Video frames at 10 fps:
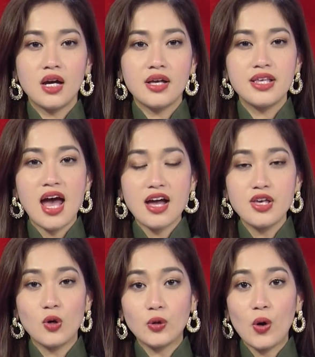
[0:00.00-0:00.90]
Giá
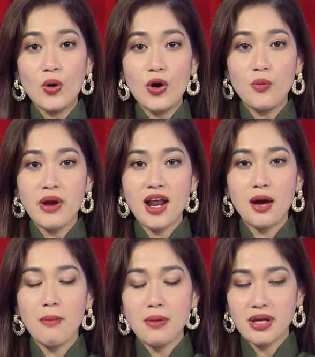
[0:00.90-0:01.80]
dầu thô ngày hôm nay là
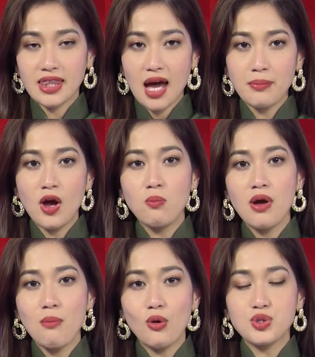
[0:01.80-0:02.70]
78 đồng
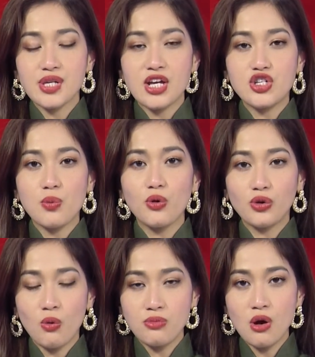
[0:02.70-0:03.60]
11 sen trong một
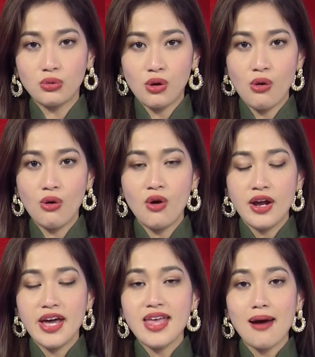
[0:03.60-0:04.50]
thùng dầu thô
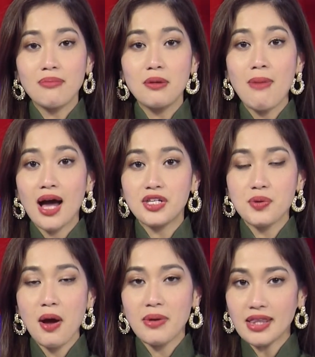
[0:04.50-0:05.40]
đã giảm đi
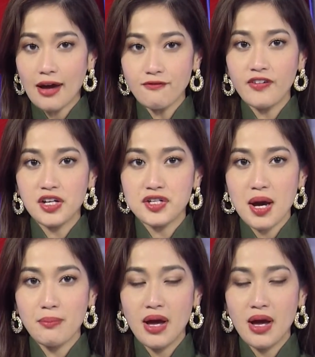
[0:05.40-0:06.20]
3.28%.